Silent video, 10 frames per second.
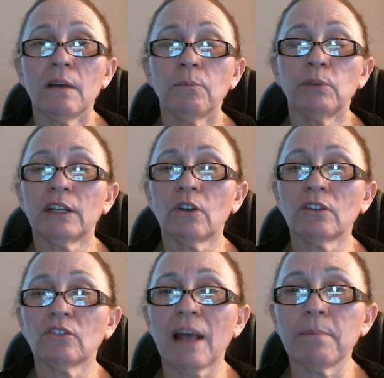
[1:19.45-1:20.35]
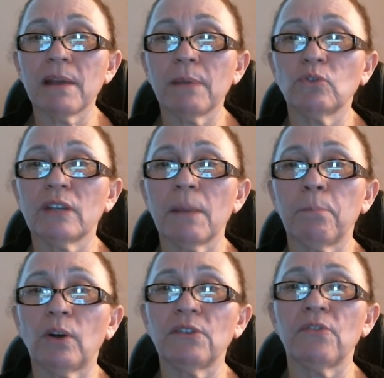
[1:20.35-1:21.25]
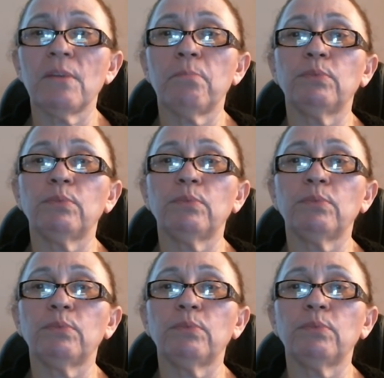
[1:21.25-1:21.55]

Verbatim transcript: porque nós não sabemos o que pode vir